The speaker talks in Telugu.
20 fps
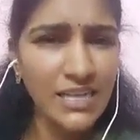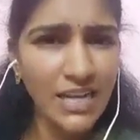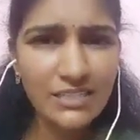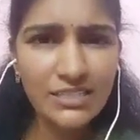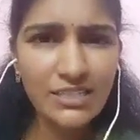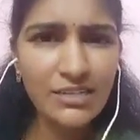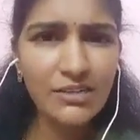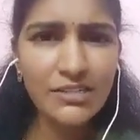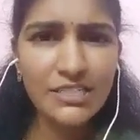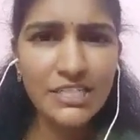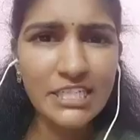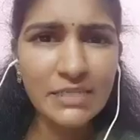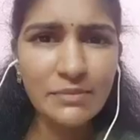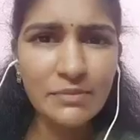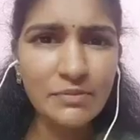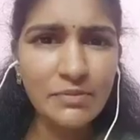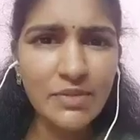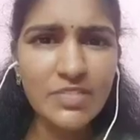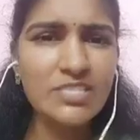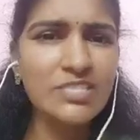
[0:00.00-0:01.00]
గతంలో
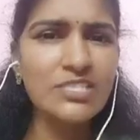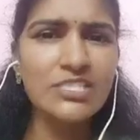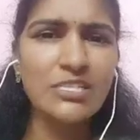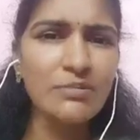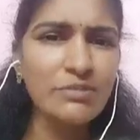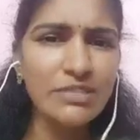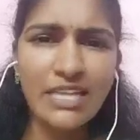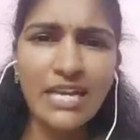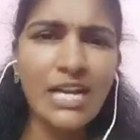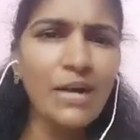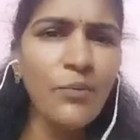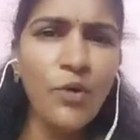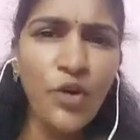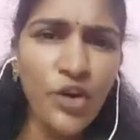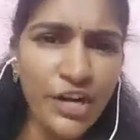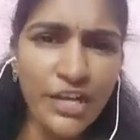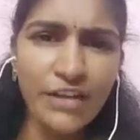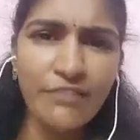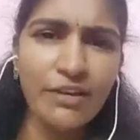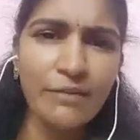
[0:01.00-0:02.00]
టీడీపీని ప్రశ్నించినప్పుడు తెగ
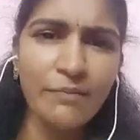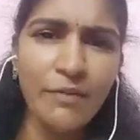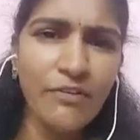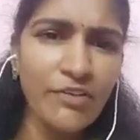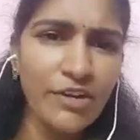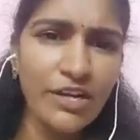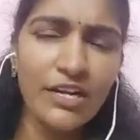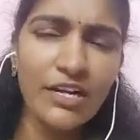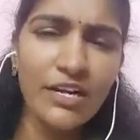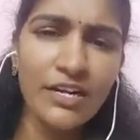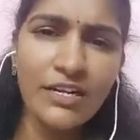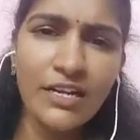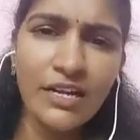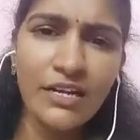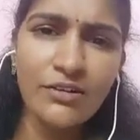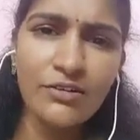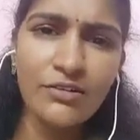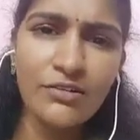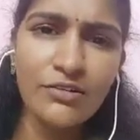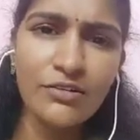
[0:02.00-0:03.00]
పొగిడేవే పవన్ కళ్యాణ్
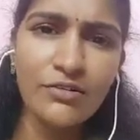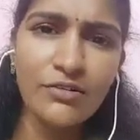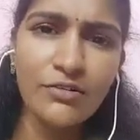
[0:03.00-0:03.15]
గారు